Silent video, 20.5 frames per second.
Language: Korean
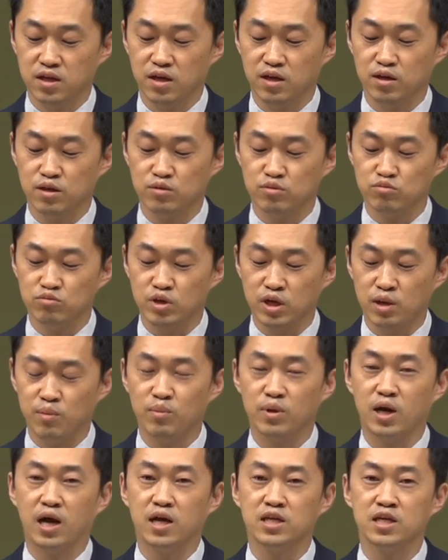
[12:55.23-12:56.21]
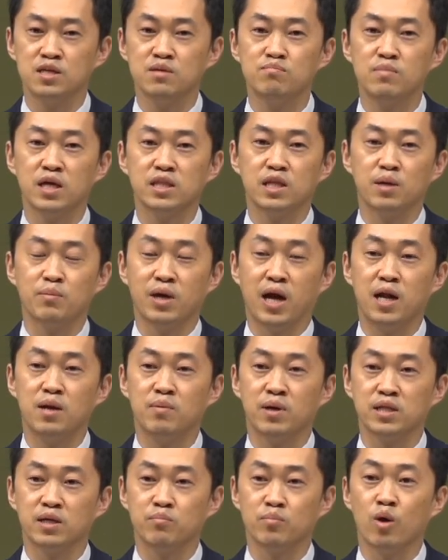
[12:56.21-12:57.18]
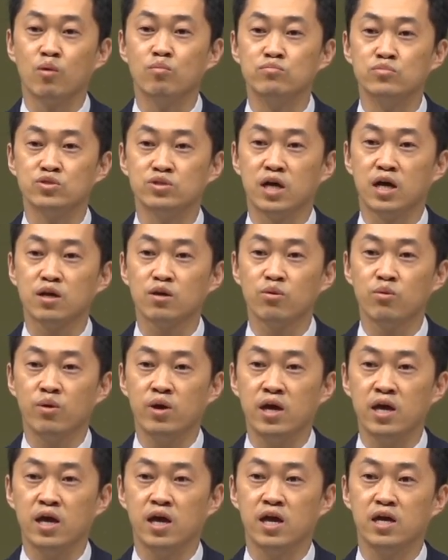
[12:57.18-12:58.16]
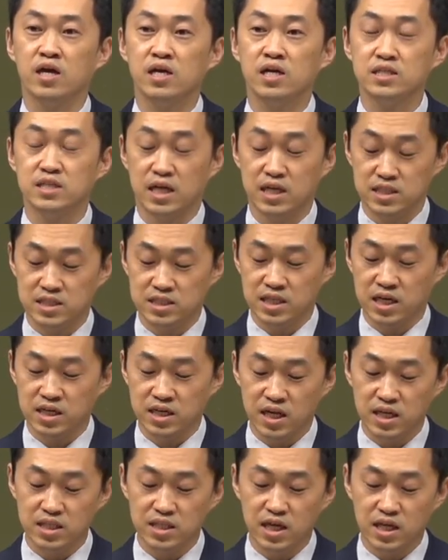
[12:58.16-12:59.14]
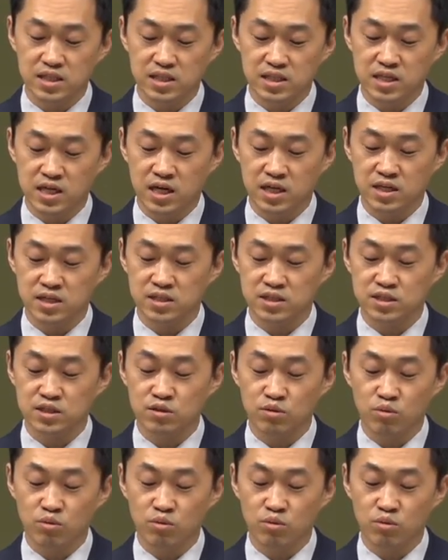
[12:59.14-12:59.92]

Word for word: 예, 우리가 이름만 되면 알만한 명문 학교에 잘 진학을 했다는 이야기를